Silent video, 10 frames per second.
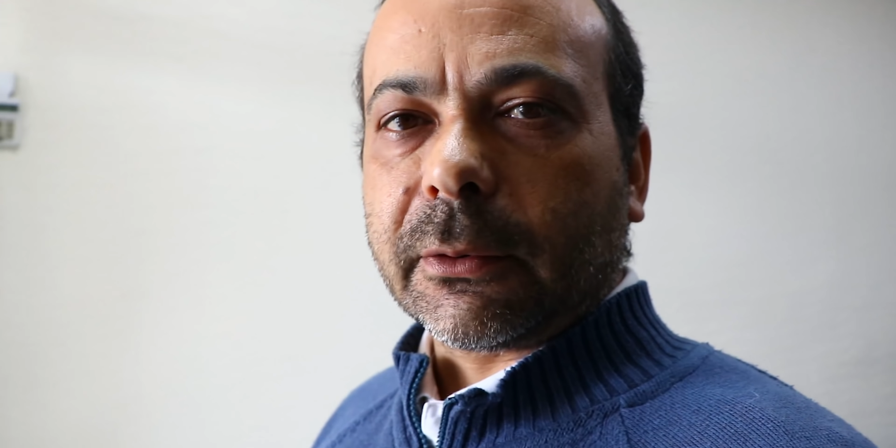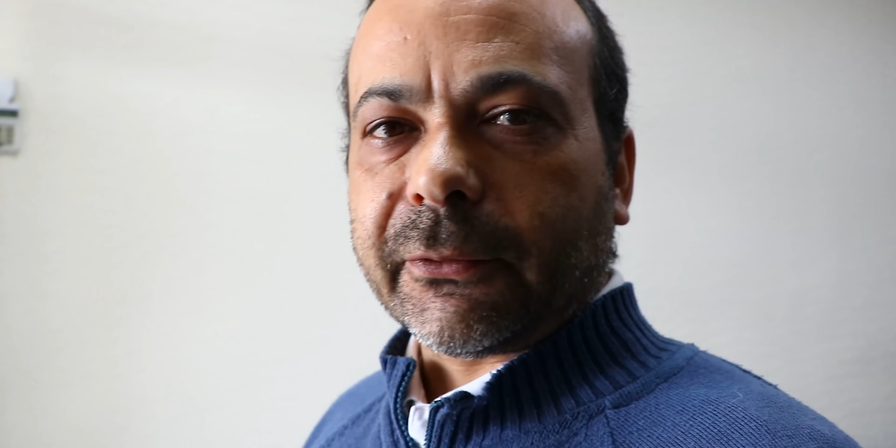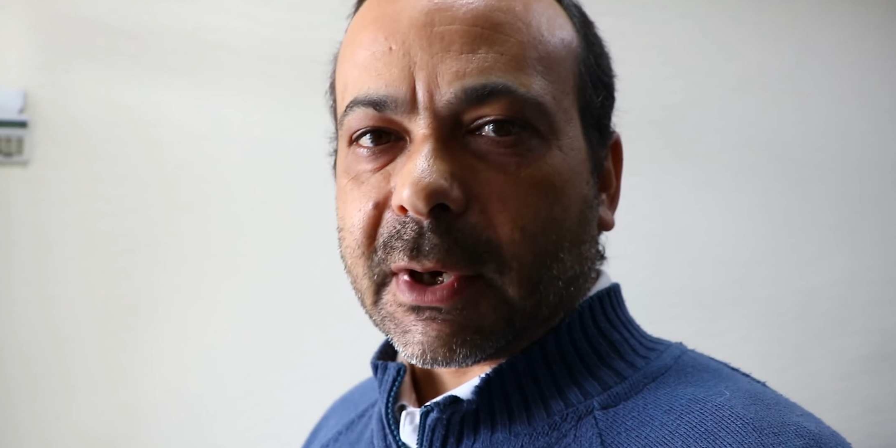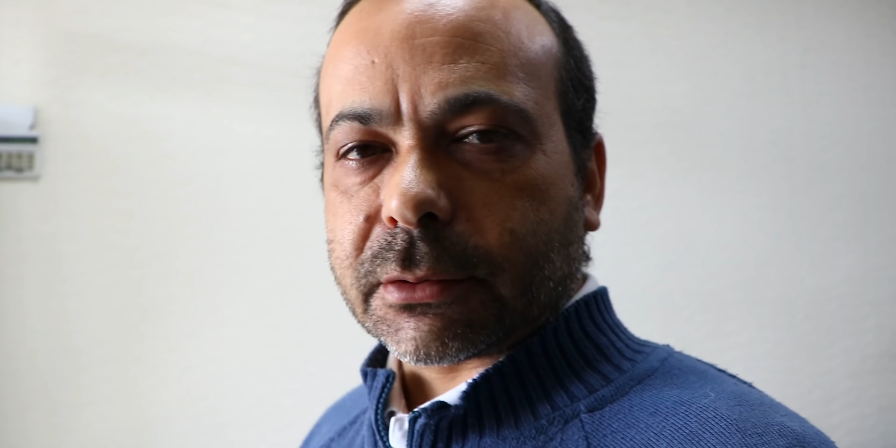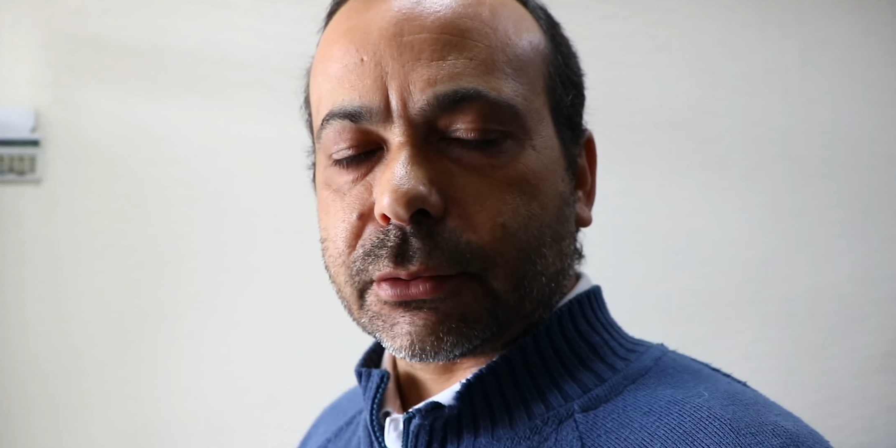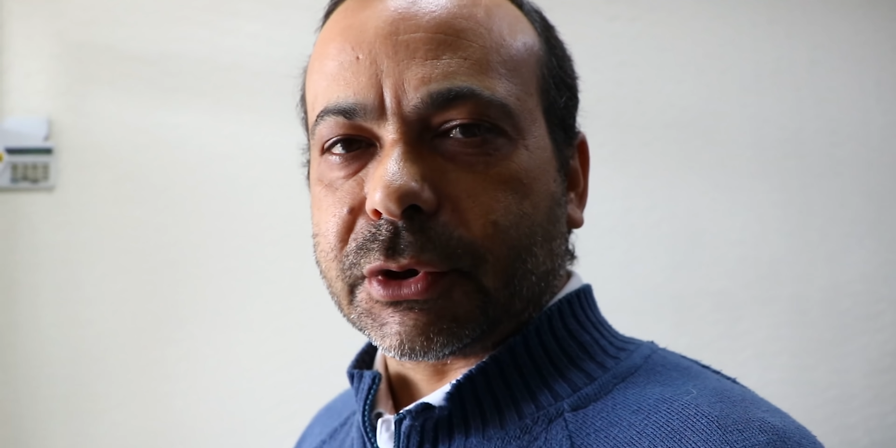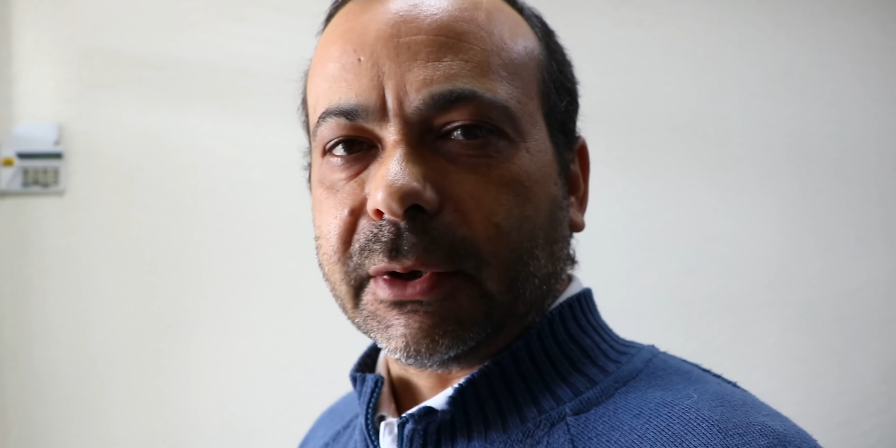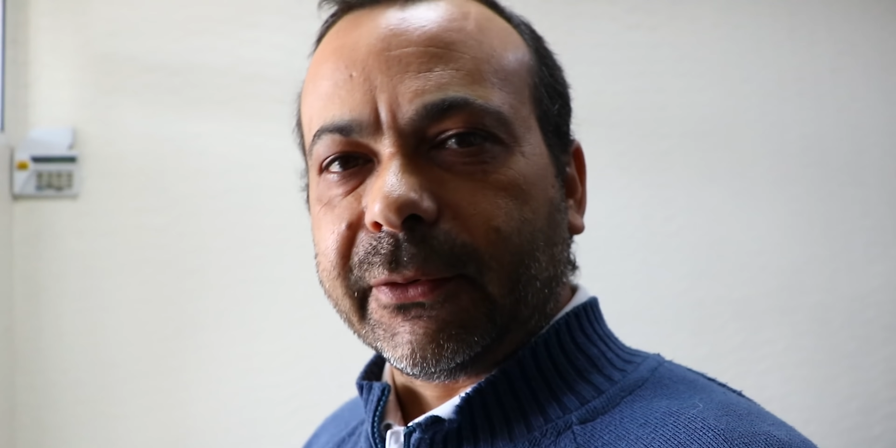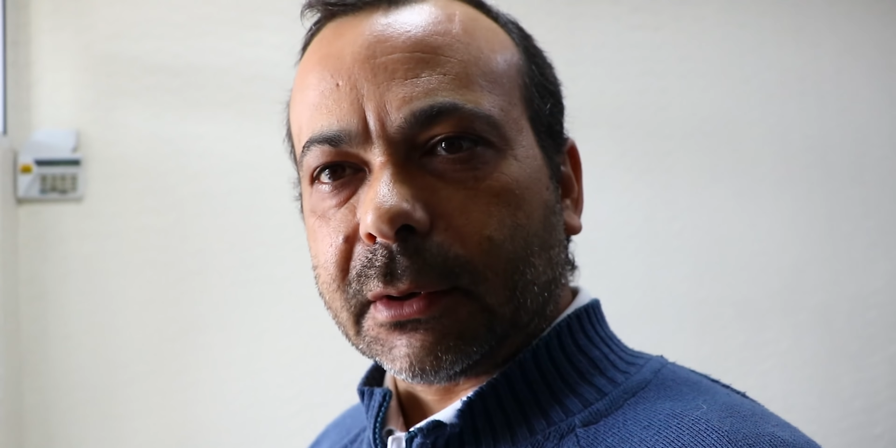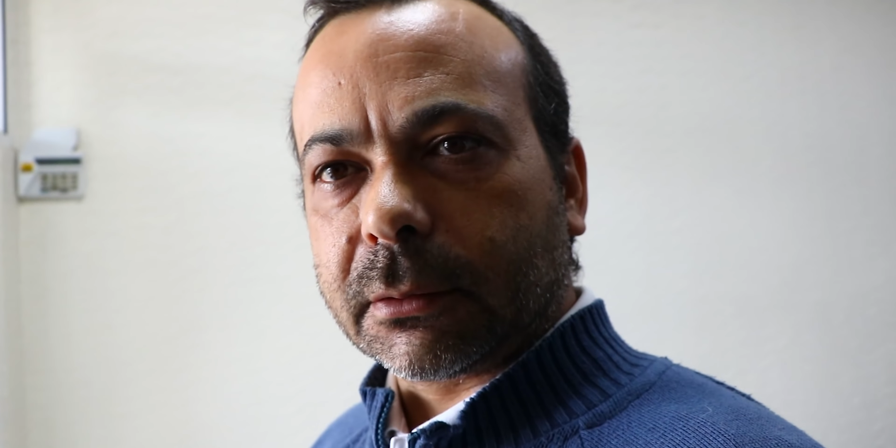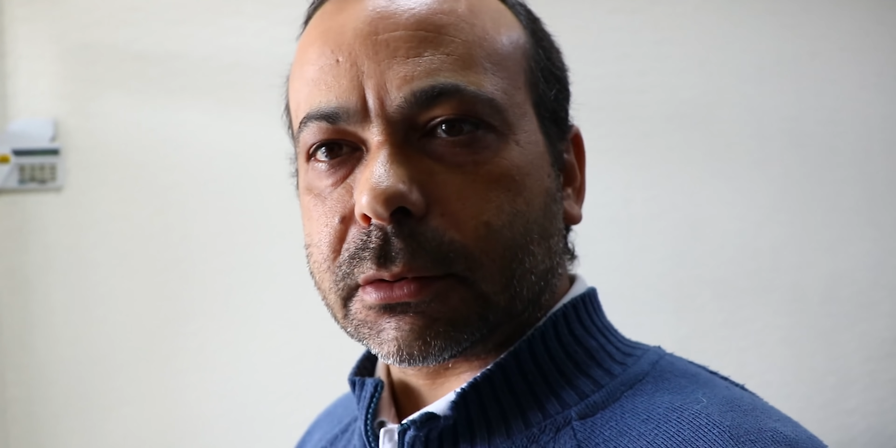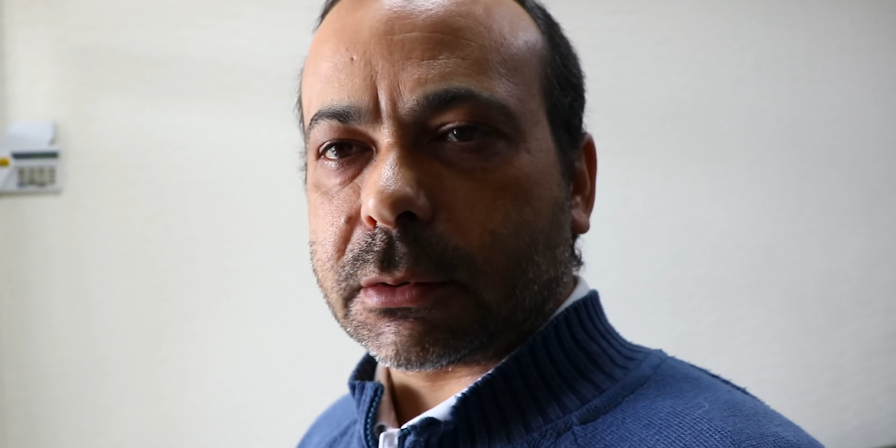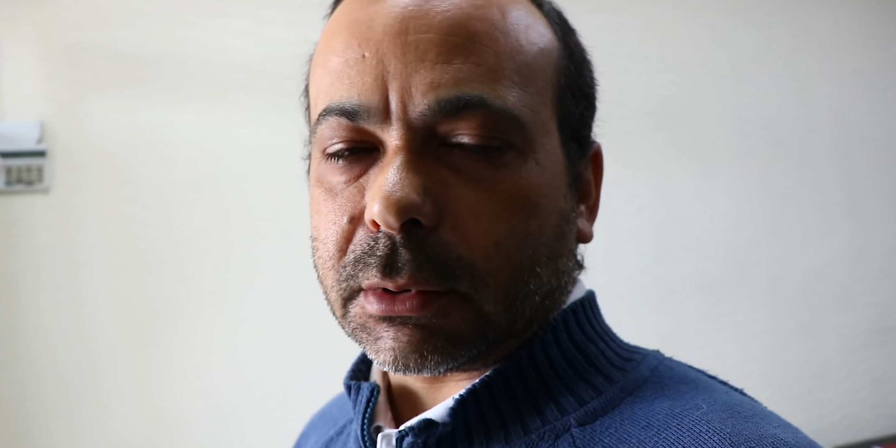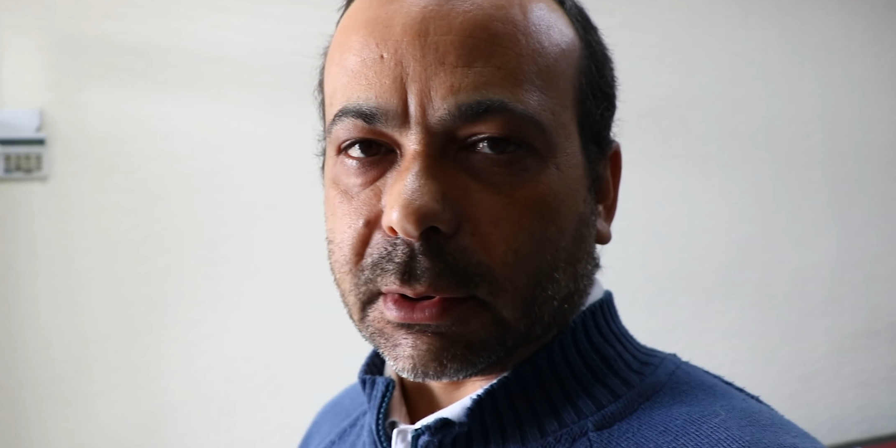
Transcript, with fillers: que faz os eventos,